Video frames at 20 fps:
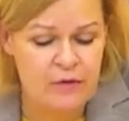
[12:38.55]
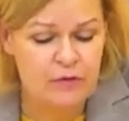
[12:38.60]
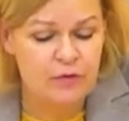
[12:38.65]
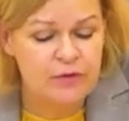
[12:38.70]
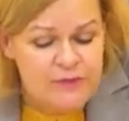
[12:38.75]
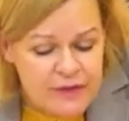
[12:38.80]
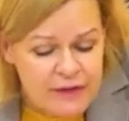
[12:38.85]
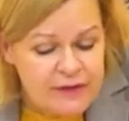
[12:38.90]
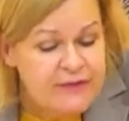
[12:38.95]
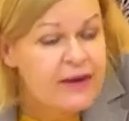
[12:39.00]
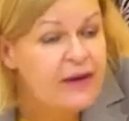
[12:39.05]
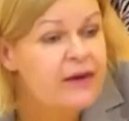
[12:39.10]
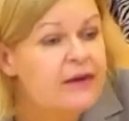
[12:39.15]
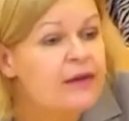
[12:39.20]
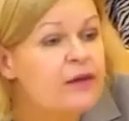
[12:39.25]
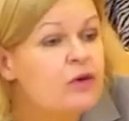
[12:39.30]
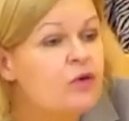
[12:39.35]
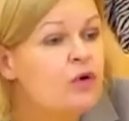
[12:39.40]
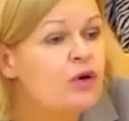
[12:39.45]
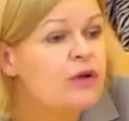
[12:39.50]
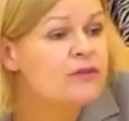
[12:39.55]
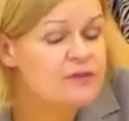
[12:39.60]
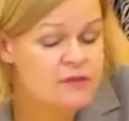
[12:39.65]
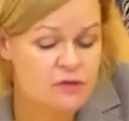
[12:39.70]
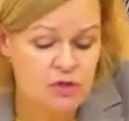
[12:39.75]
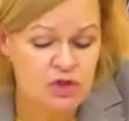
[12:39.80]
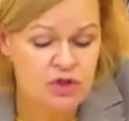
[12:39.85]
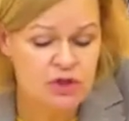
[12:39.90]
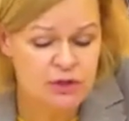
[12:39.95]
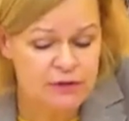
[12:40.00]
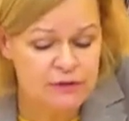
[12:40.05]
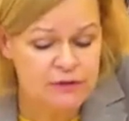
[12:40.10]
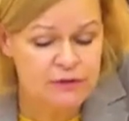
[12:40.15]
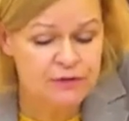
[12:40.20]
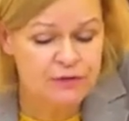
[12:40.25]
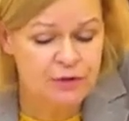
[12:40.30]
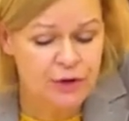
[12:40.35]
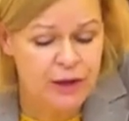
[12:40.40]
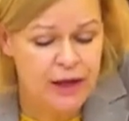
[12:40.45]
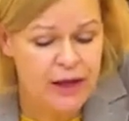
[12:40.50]
Wo sind denn die kurzen
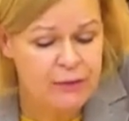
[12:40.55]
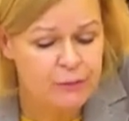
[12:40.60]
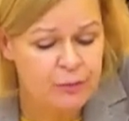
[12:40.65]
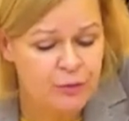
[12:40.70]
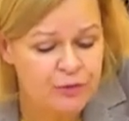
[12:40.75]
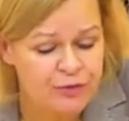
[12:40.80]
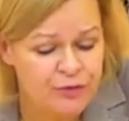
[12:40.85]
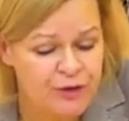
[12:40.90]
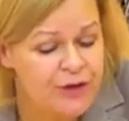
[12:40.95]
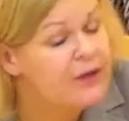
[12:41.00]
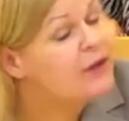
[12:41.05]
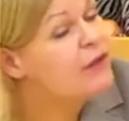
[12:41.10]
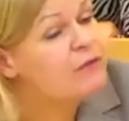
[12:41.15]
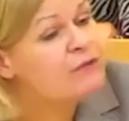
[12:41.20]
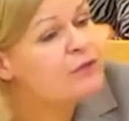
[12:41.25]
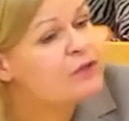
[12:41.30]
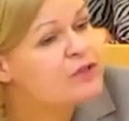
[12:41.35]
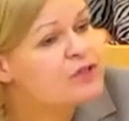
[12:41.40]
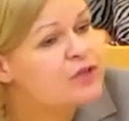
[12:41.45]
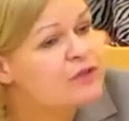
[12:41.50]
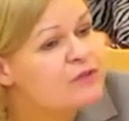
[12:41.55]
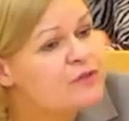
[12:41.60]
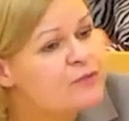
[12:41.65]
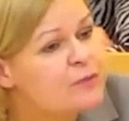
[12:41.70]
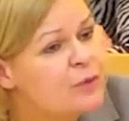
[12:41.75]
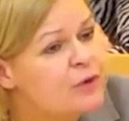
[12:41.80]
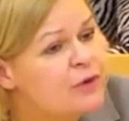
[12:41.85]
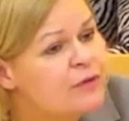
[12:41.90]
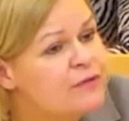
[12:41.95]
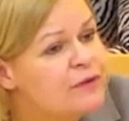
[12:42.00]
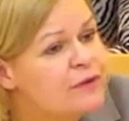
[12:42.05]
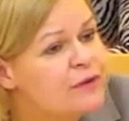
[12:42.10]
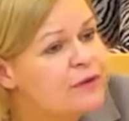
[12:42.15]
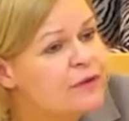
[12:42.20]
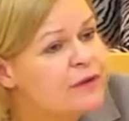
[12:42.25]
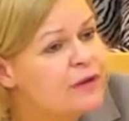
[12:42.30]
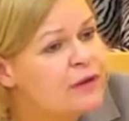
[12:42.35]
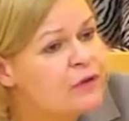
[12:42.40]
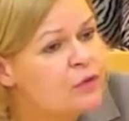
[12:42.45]
Striche von Herrn Bouffier in der Wirtschaftspolitik in der